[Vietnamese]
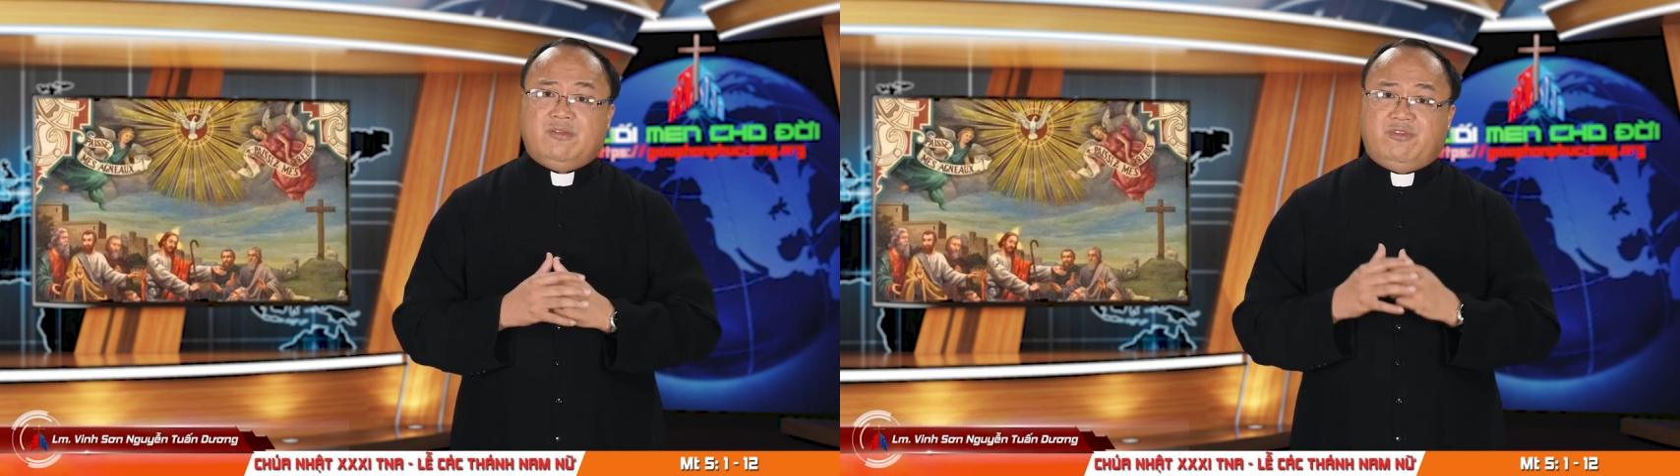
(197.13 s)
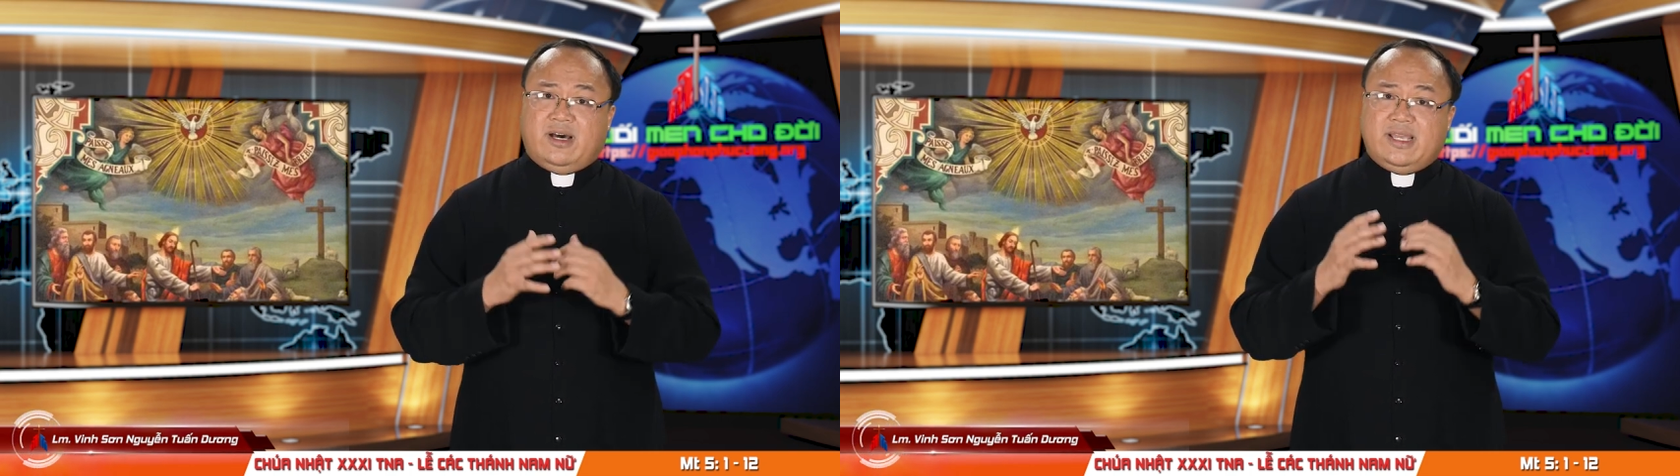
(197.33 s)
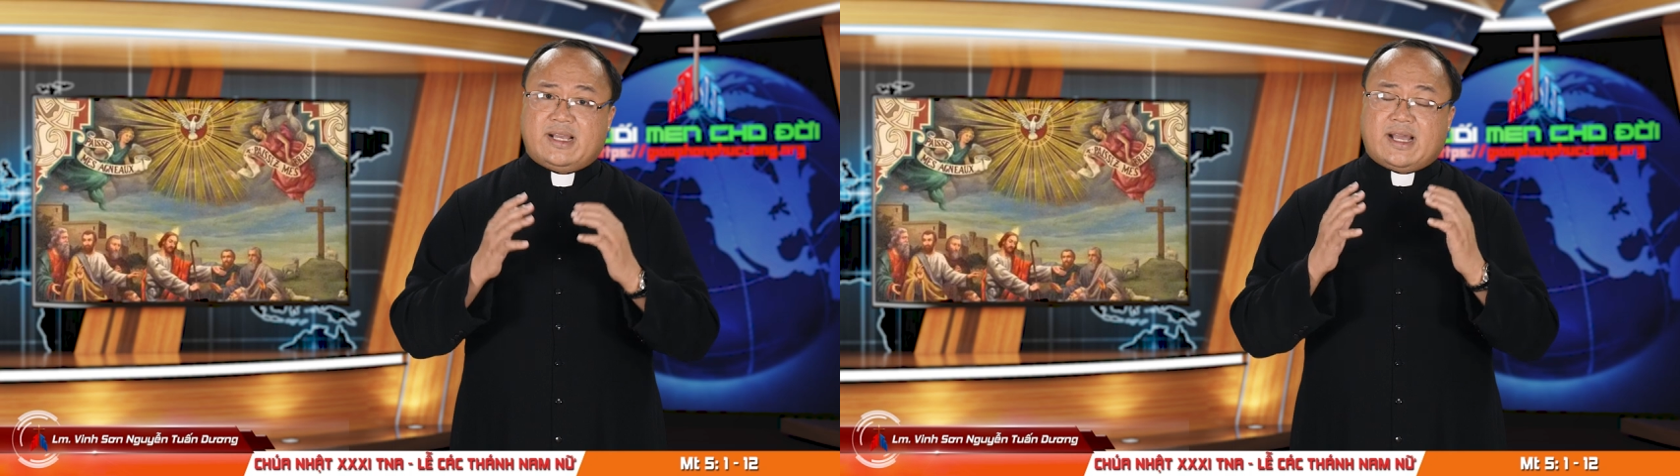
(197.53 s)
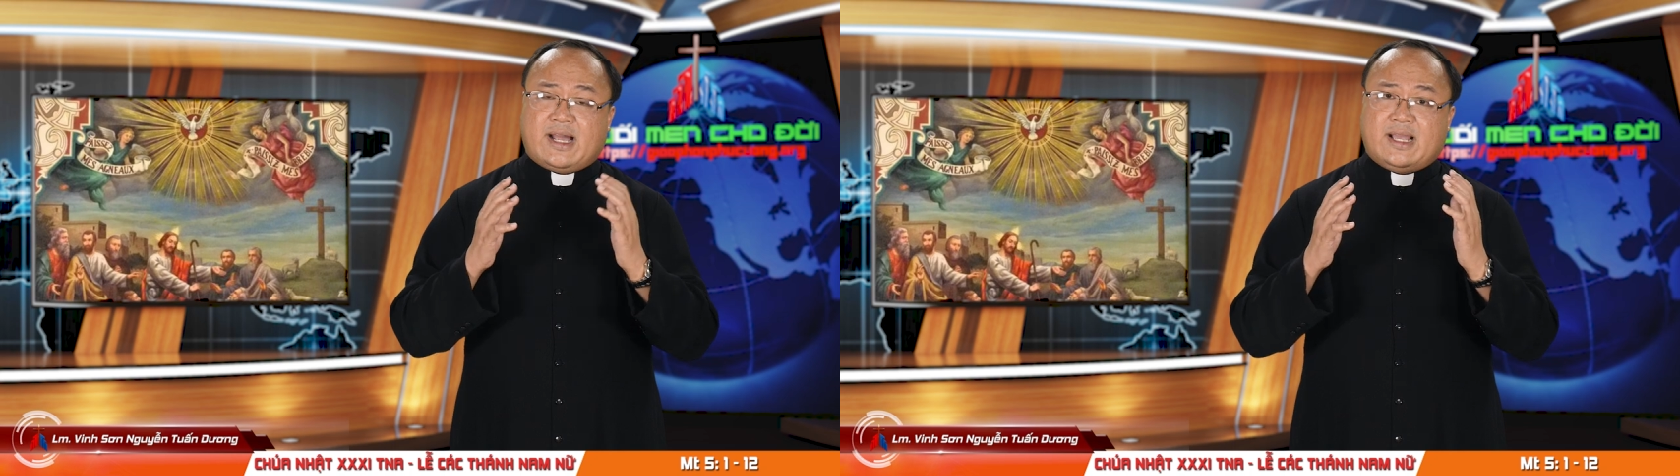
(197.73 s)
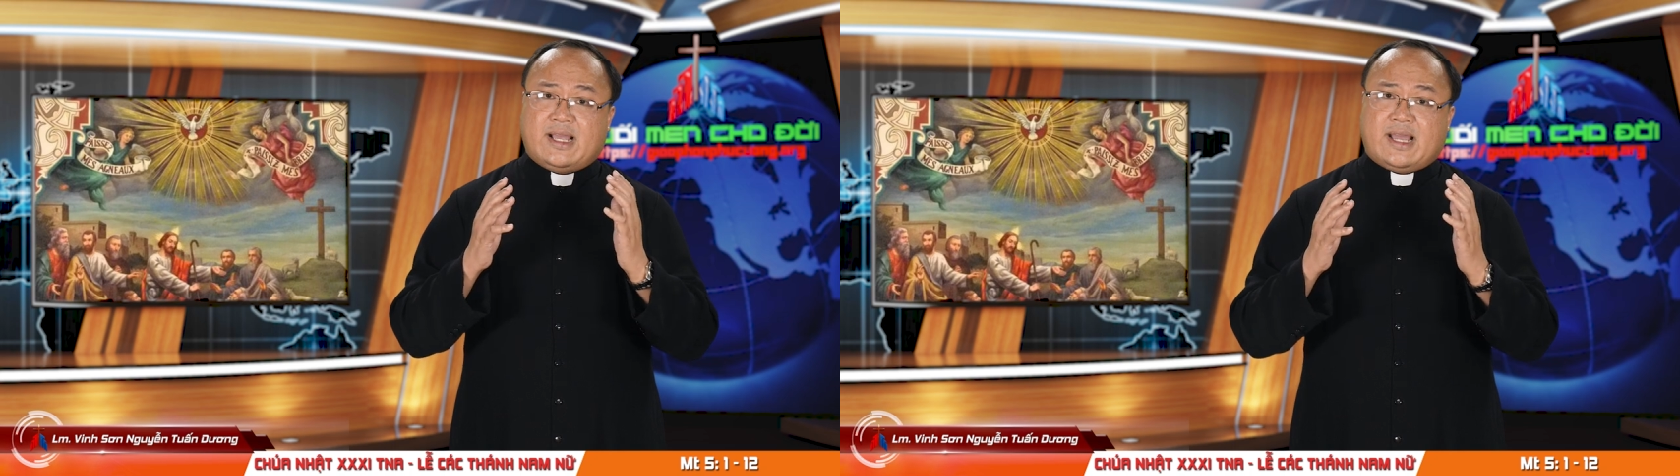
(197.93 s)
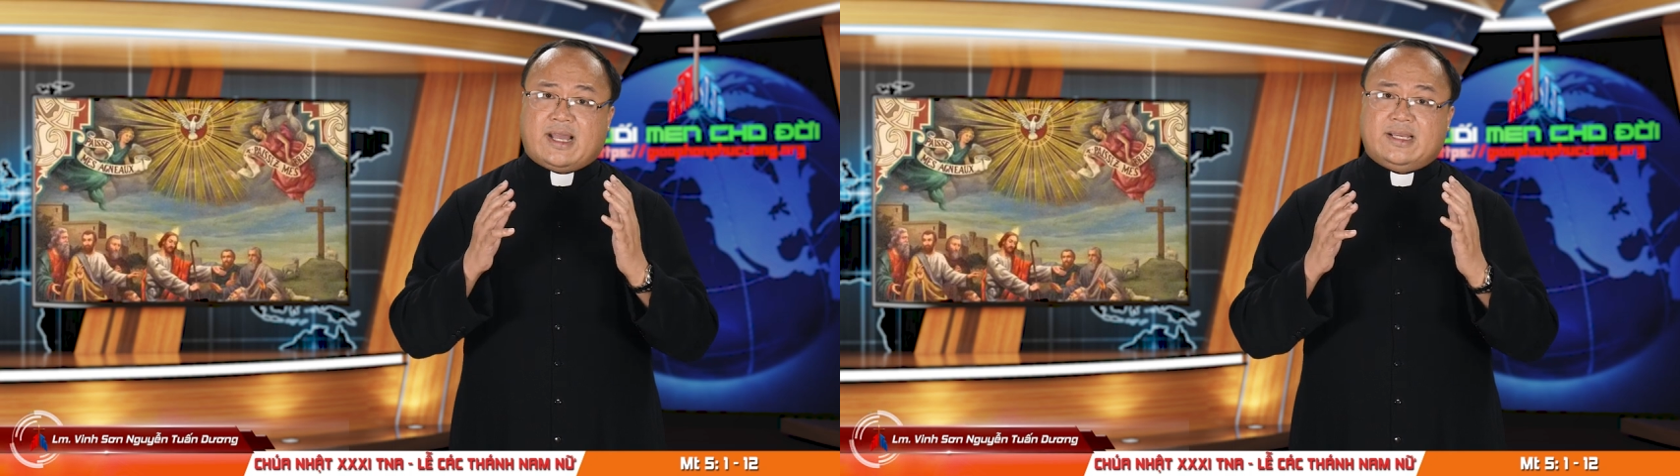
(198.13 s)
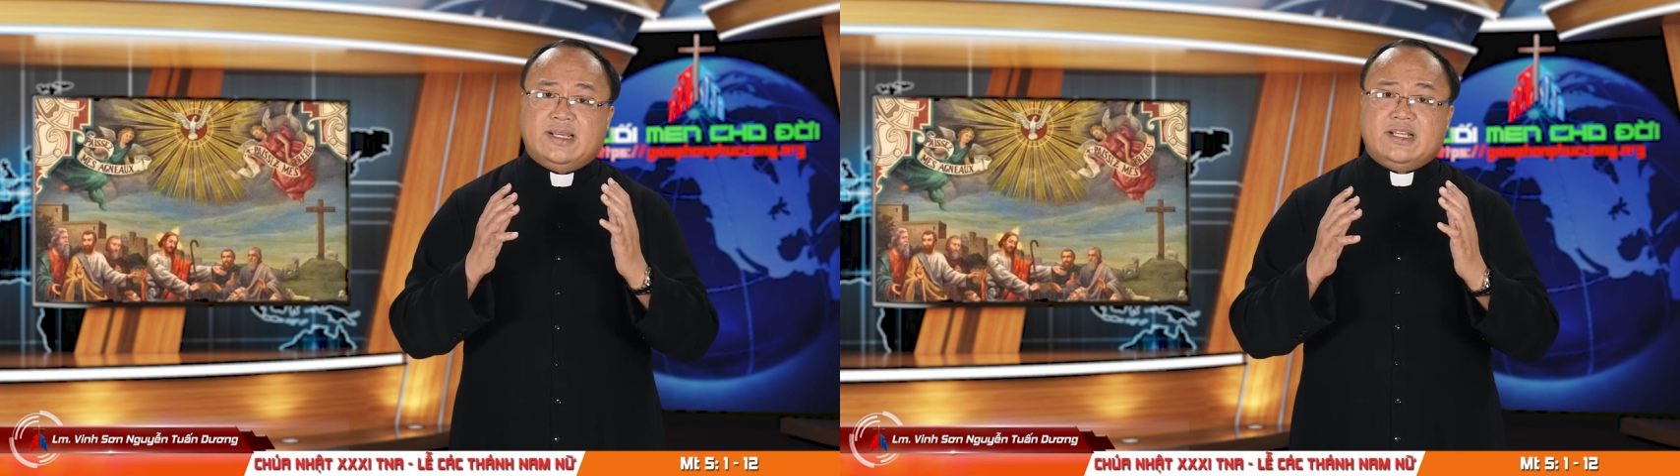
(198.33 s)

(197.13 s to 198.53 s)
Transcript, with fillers: với các ngài